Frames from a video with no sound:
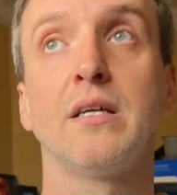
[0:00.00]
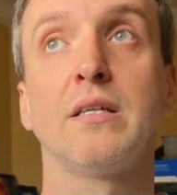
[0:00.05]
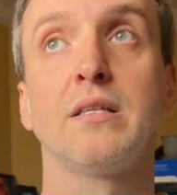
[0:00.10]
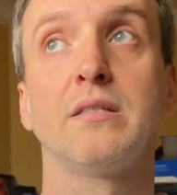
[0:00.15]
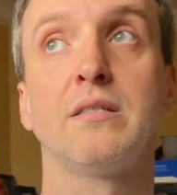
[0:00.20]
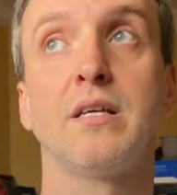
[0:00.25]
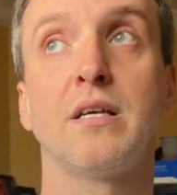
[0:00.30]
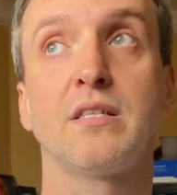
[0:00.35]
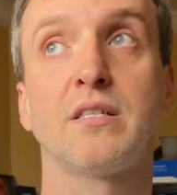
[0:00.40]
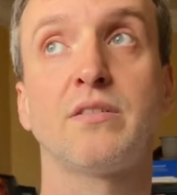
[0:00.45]

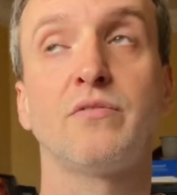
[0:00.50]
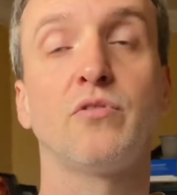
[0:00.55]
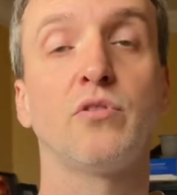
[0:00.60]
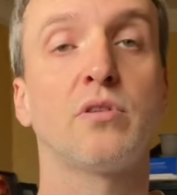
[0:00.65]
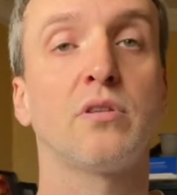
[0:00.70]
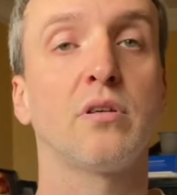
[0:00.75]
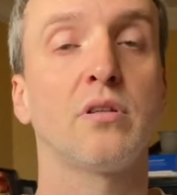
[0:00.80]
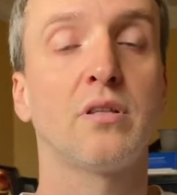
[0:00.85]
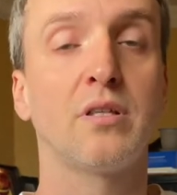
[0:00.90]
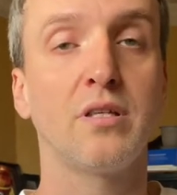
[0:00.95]

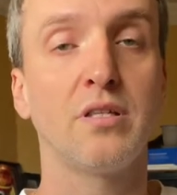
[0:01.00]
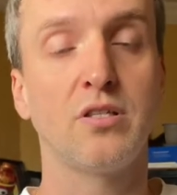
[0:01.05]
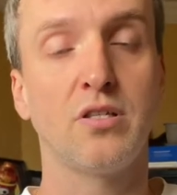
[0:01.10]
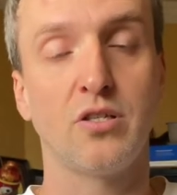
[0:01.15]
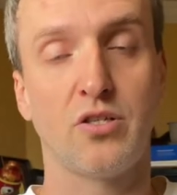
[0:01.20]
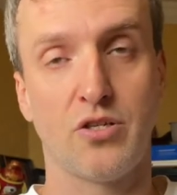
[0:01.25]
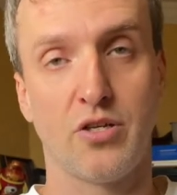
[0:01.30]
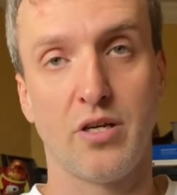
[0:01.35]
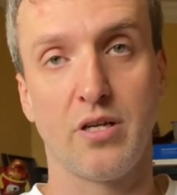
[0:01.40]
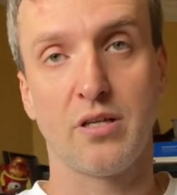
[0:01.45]
действует
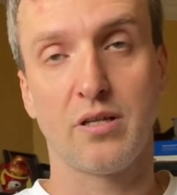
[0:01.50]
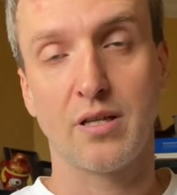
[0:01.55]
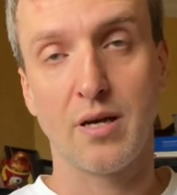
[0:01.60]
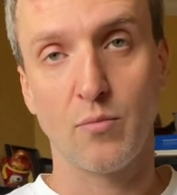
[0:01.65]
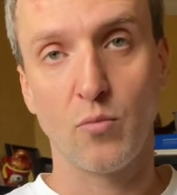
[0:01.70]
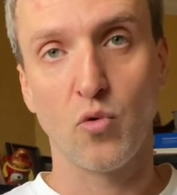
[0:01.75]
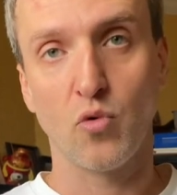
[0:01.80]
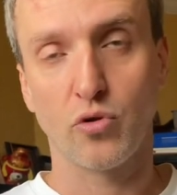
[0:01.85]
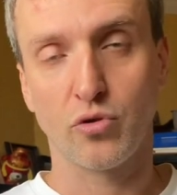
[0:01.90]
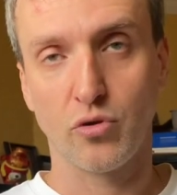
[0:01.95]
тысяча
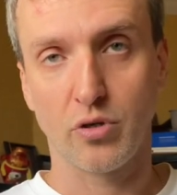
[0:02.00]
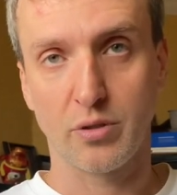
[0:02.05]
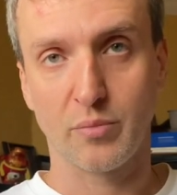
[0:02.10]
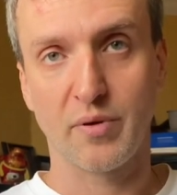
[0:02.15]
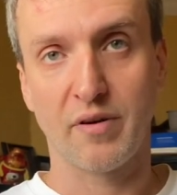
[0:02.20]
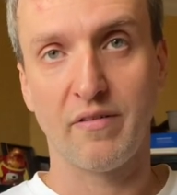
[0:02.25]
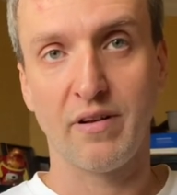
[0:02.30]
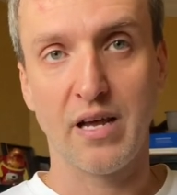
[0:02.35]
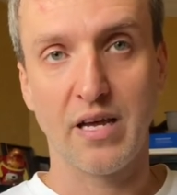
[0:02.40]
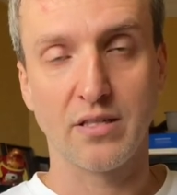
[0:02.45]
тому, кто
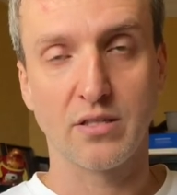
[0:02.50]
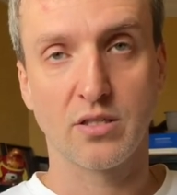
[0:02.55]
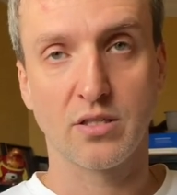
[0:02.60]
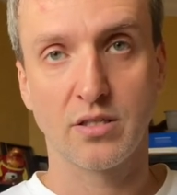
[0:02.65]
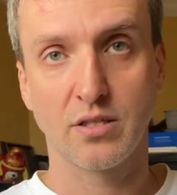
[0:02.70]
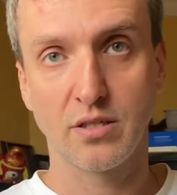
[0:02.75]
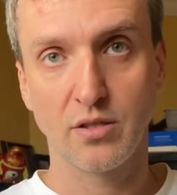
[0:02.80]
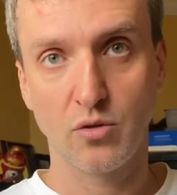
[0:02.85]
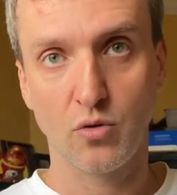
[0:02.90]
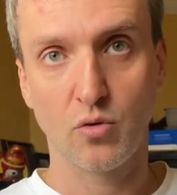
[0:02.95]
отправляет
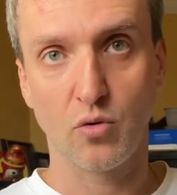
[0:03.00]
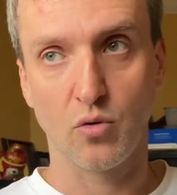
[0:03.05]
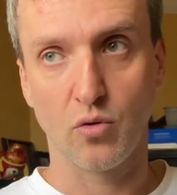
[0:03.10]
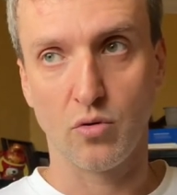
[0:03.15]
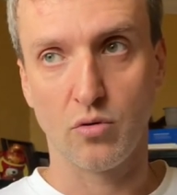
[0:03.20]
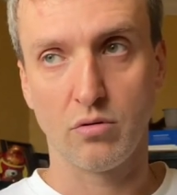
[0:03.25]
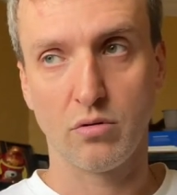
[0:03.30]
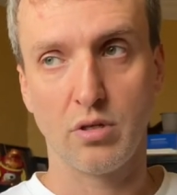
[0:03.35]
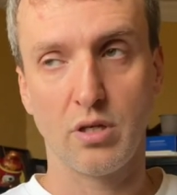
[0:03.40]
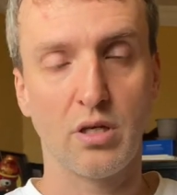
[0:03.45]

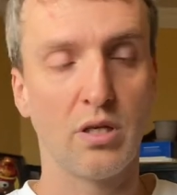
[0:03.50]
ссылку,